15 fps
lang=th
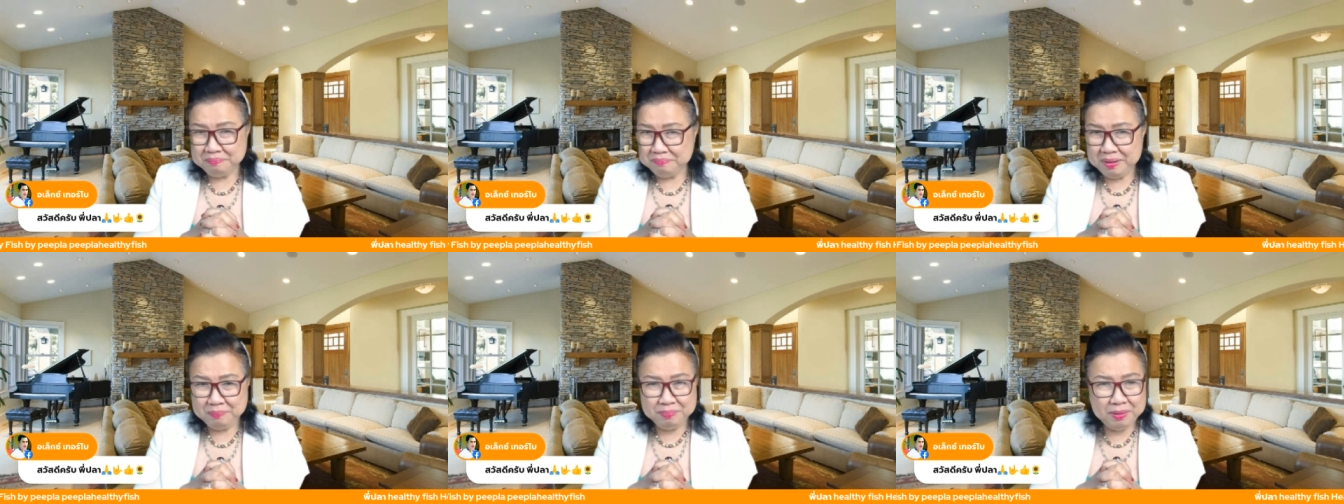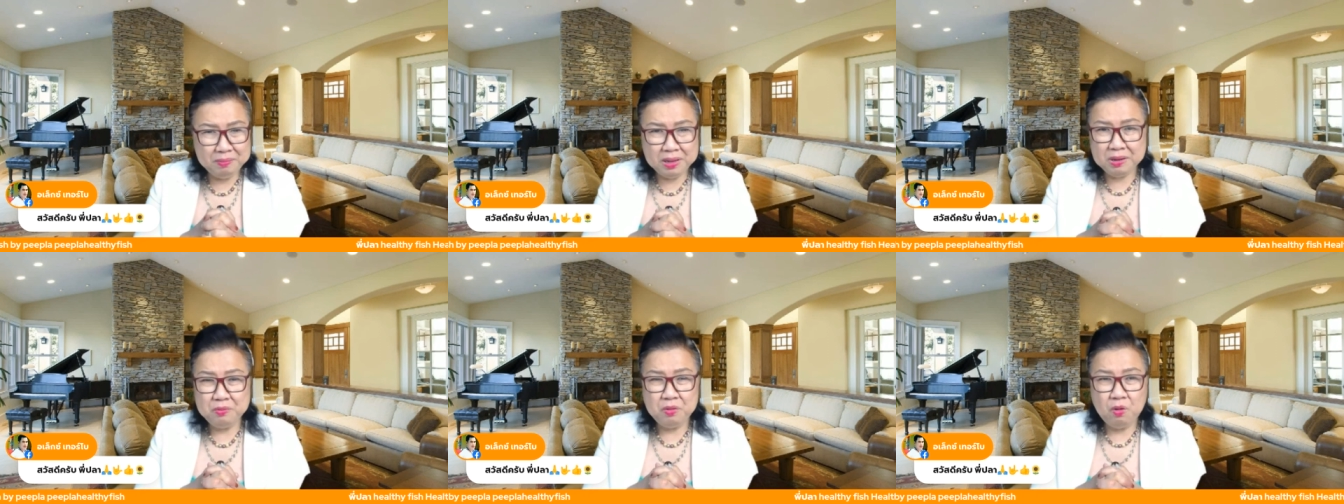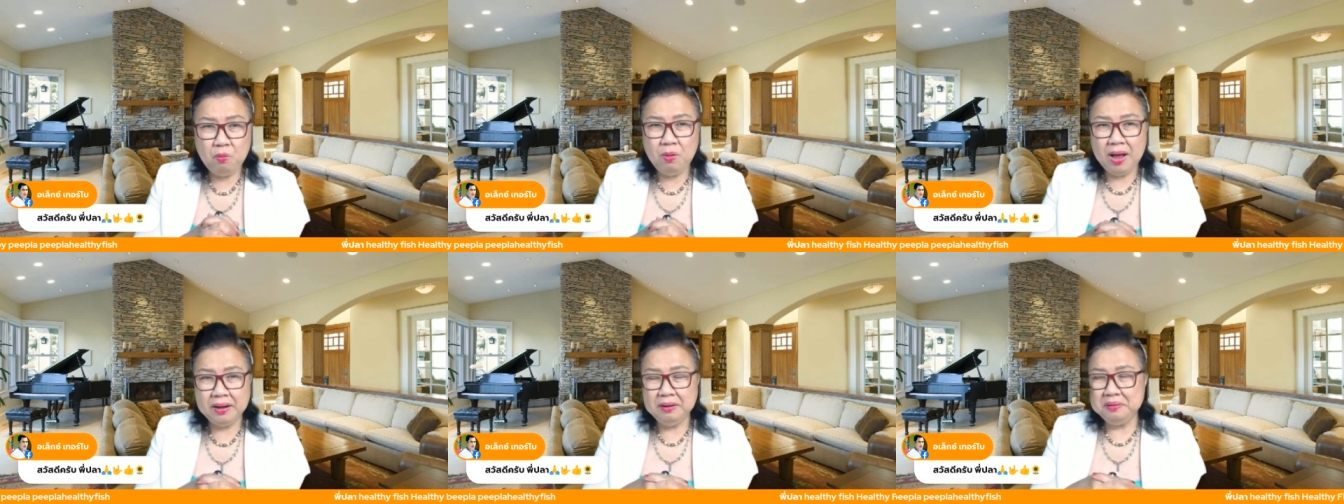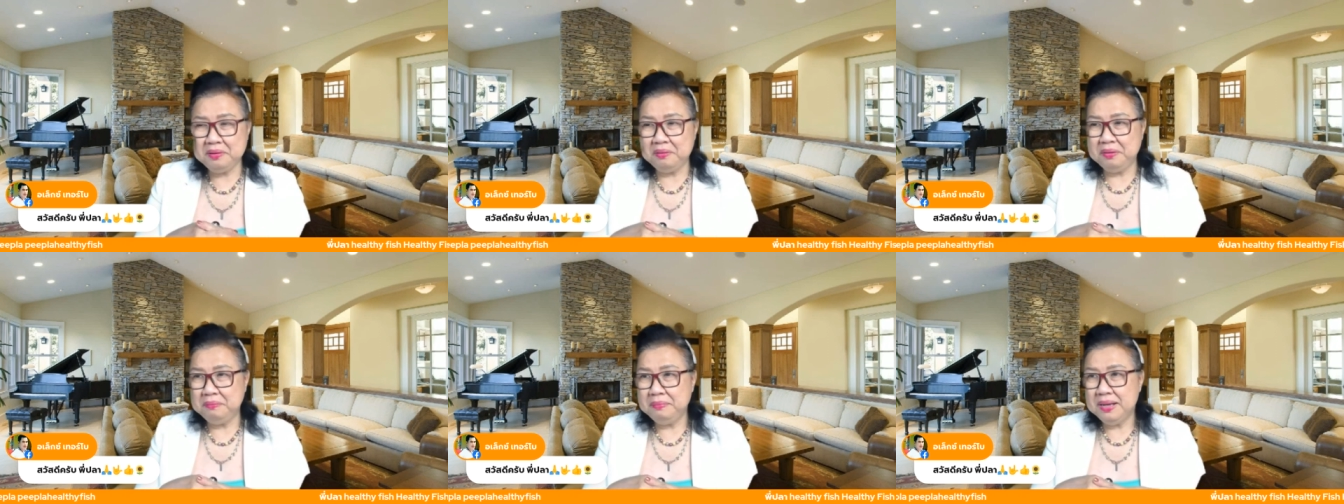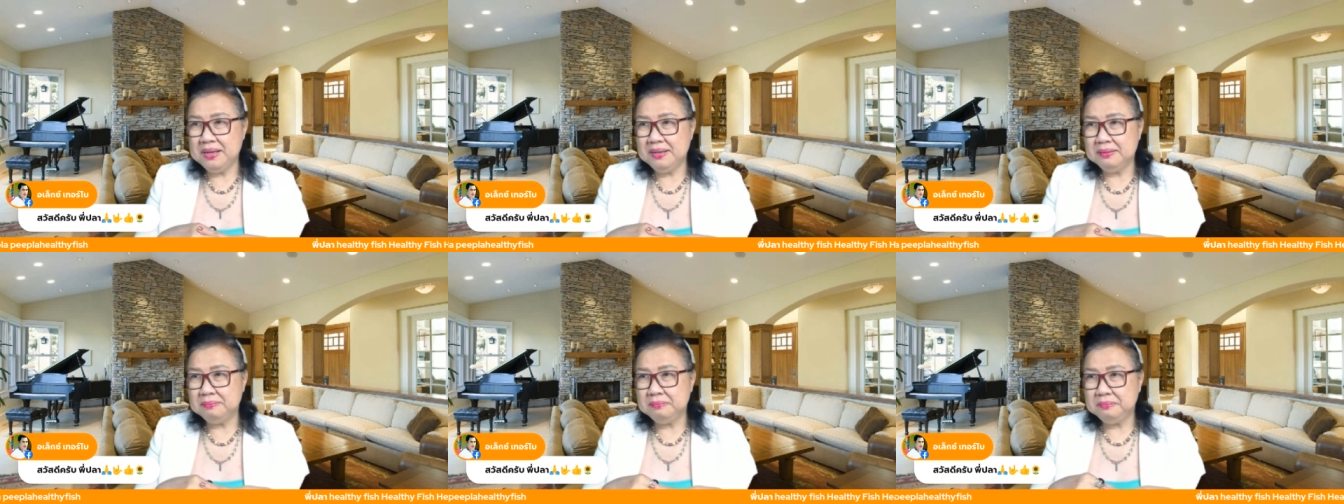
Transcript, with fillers: แบบน้ำซุปก็หวานอร่อยมาก